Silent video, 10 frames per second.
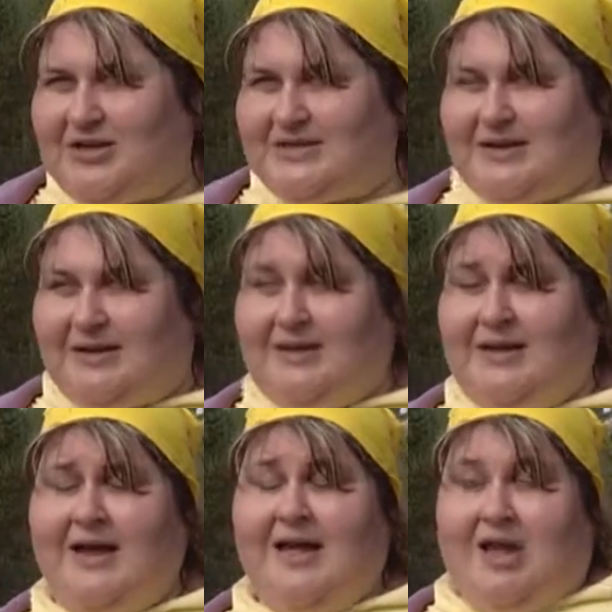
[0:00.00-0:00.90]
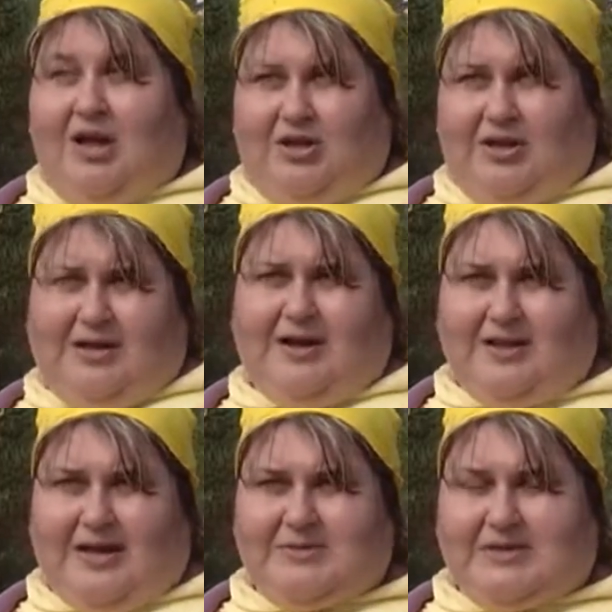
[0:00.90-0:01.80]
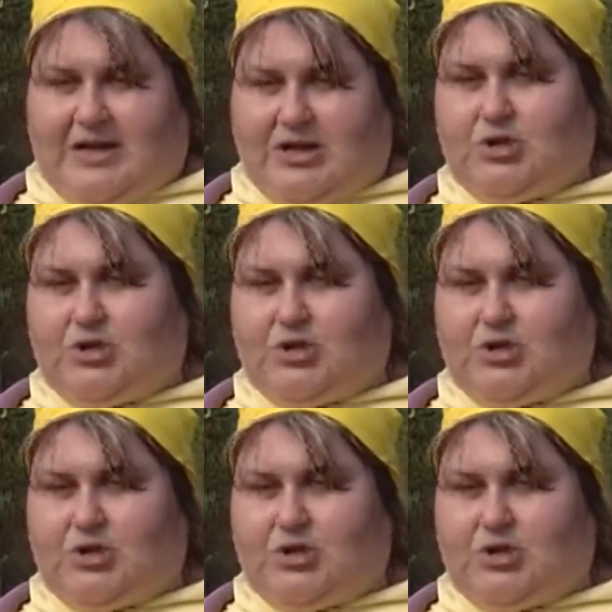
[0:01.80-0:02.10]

несколько, да, и когда им сказали,